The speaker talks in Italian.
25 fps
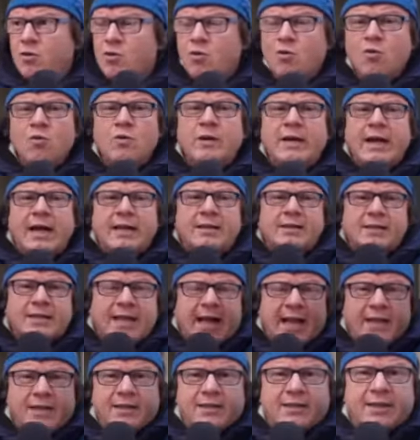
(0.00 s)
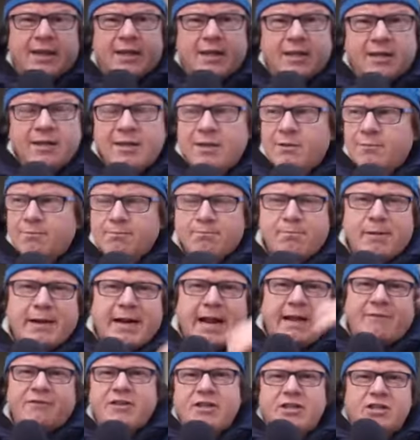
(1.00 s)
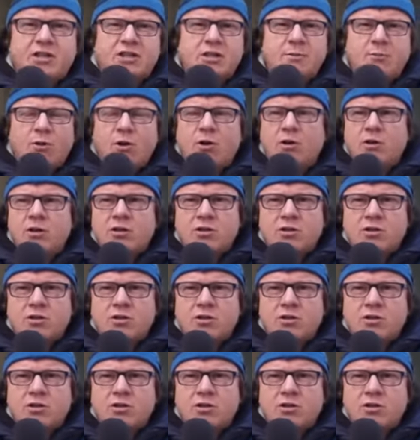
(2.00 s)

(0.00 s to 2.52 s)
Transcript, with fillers: un cantante bravissimo,